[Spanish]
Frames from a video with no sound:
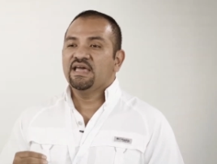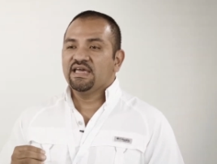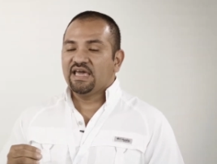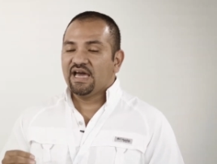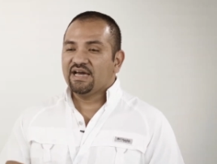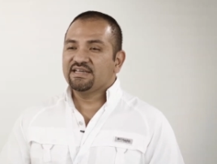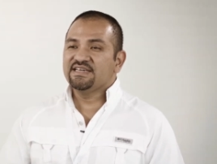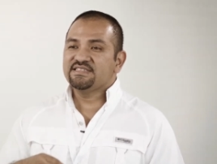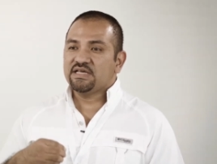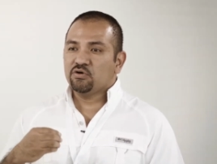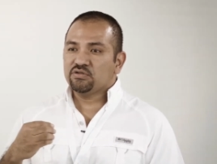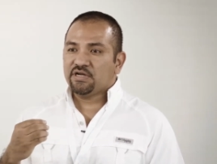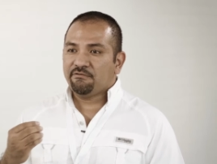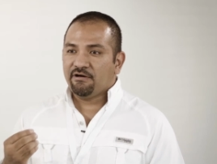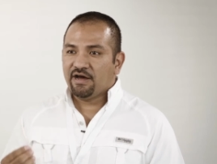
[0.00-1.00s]
que han estado
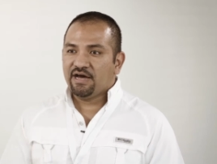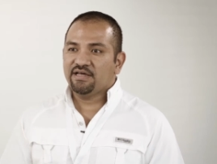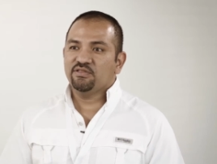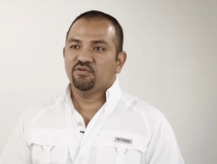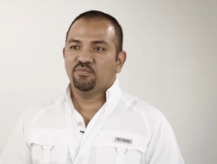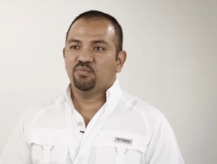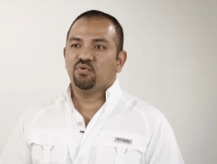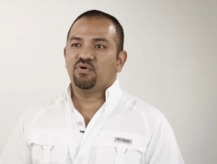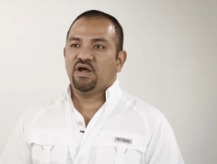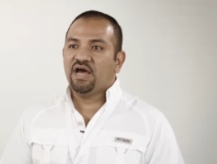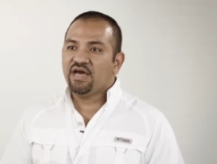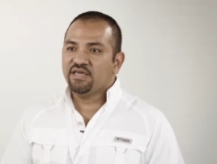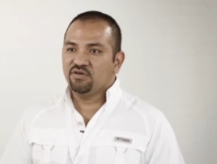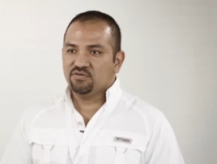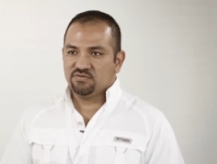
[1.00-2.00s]
trabajando por
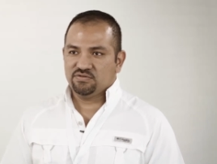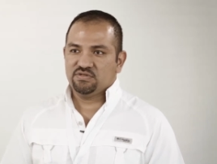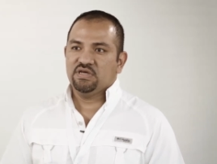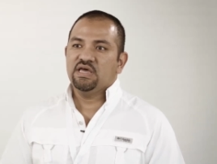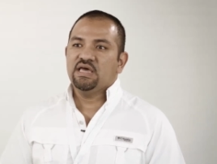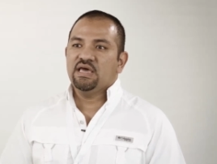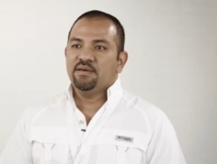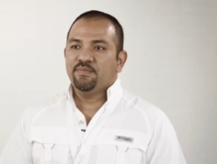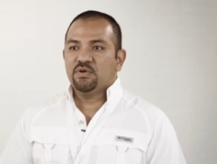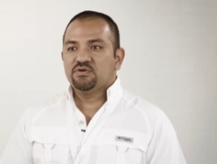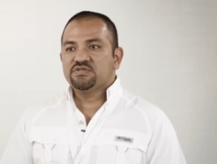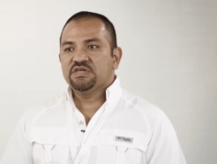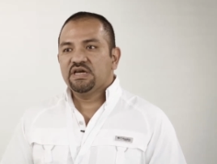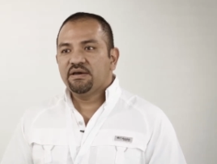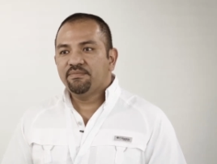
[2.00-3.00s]
años, pero
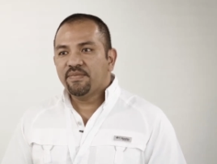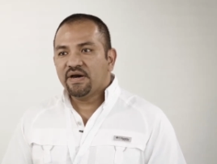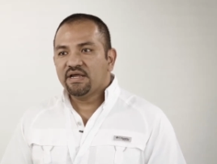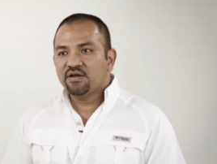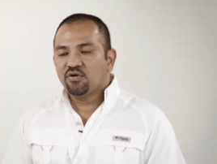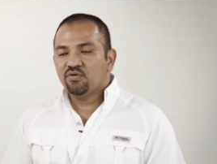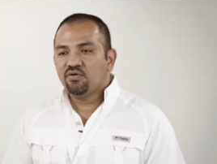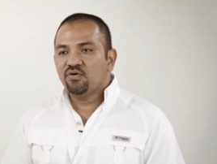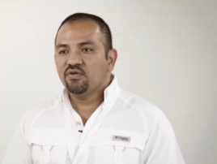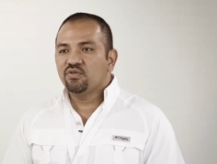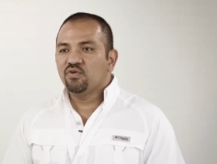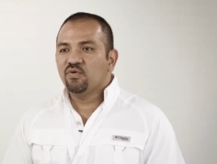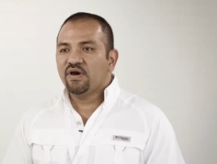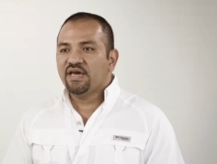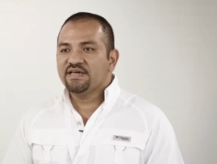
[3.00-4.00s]
sin embargo
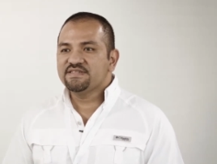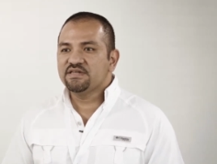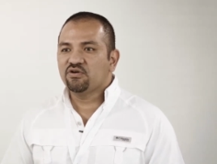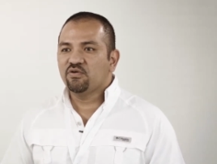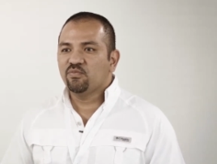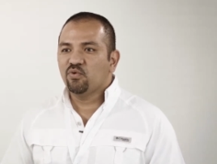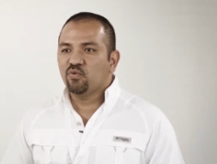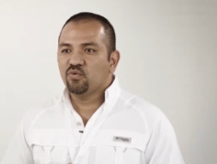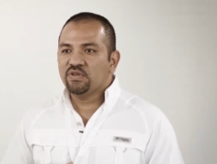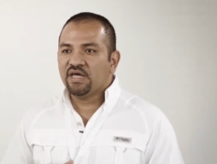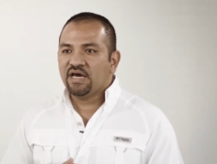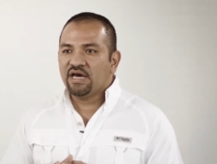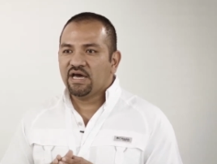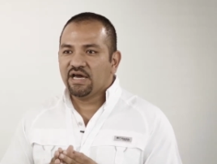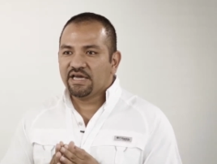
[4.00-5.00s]
no hay así como
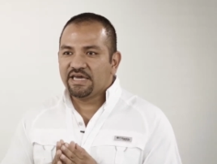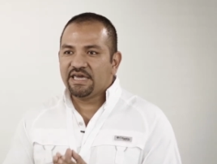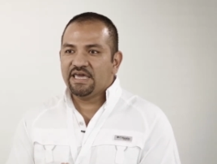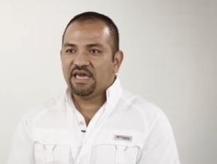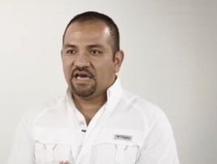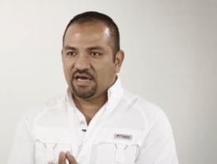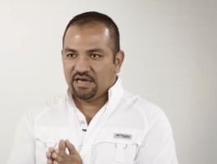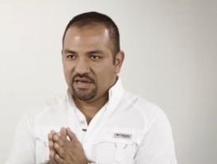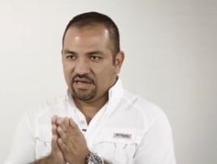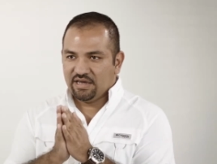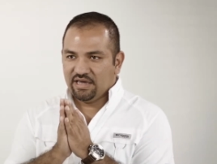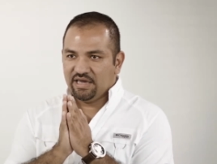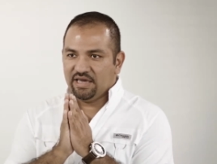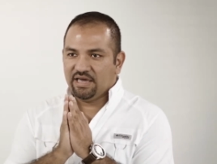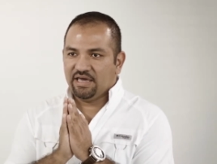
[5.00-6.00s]
una guía,
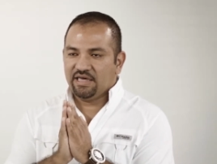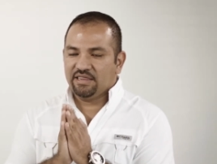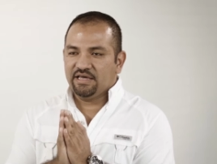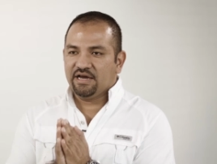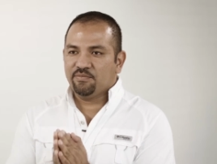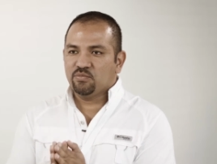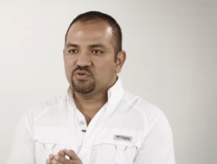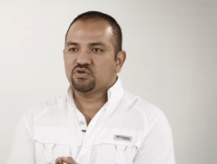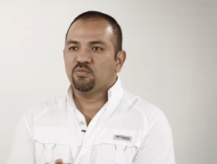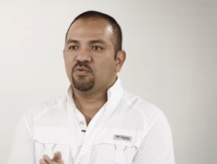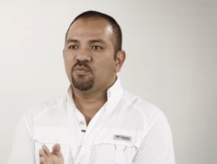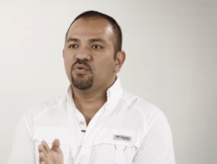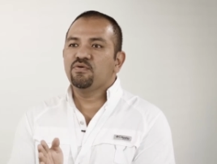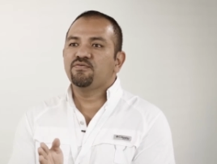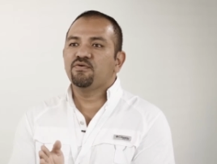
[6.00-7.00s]
eh, digamos, como
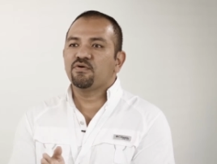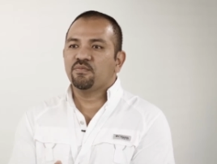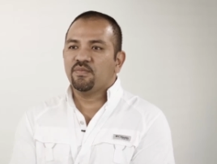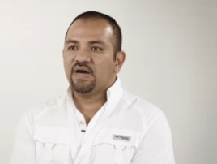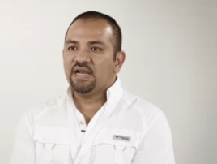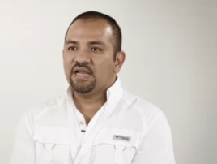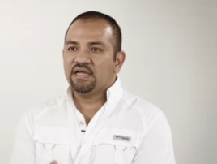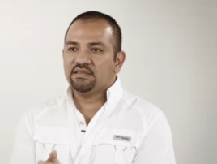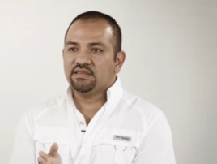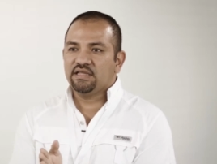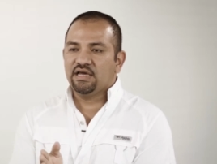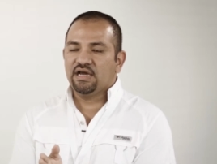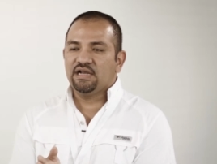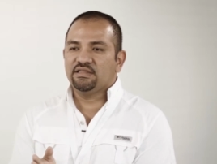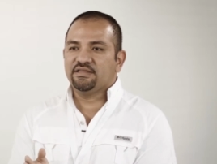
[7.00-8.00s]
muy formal en,
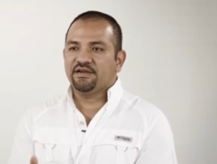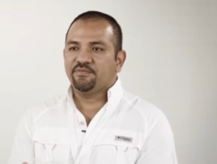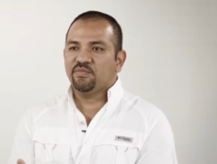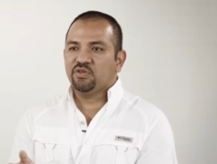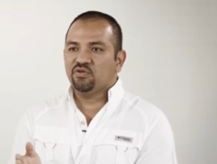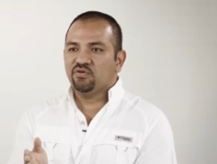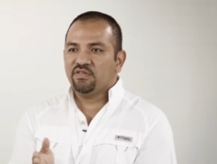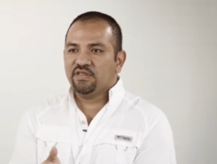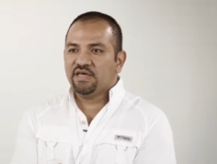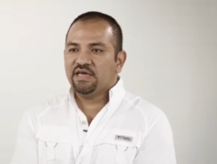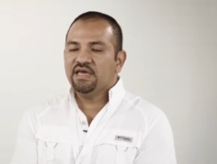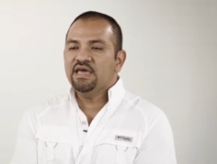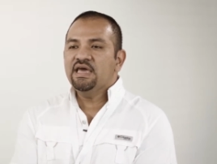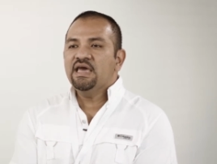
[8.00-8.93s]
en el término de